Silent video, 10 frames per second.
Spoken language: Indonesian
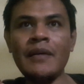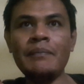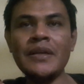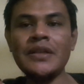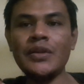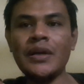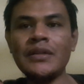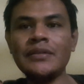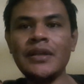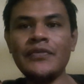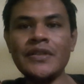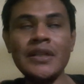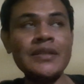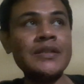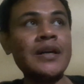emas itu kan
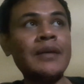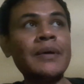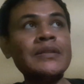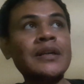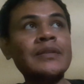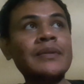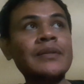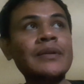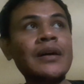investasi jangka panjang teman-teman